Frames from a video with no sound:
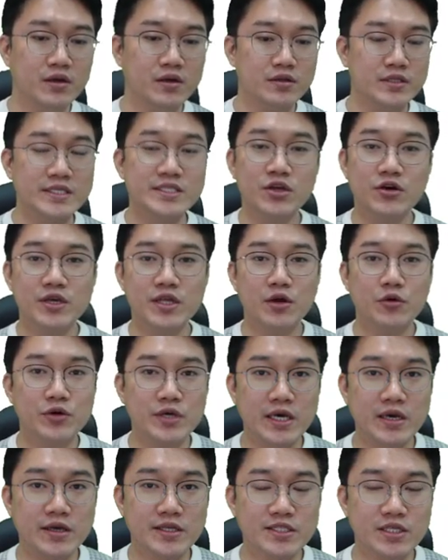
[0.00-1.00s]

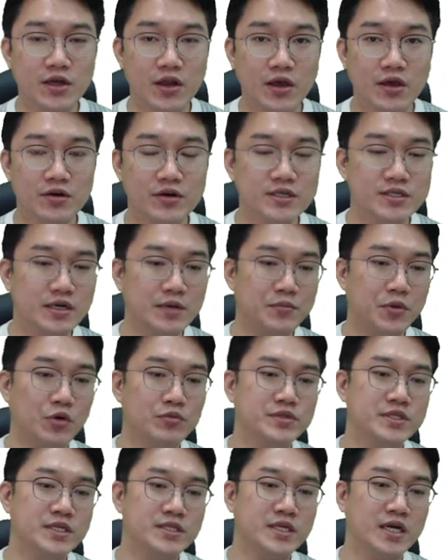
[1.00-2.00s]
능력이라고 얘기했잖아요 그
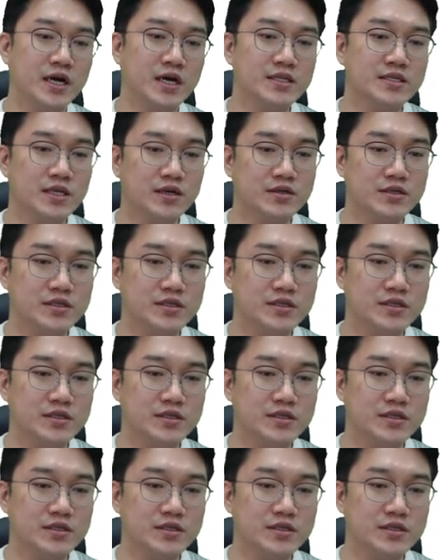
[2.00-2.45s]
범죄자가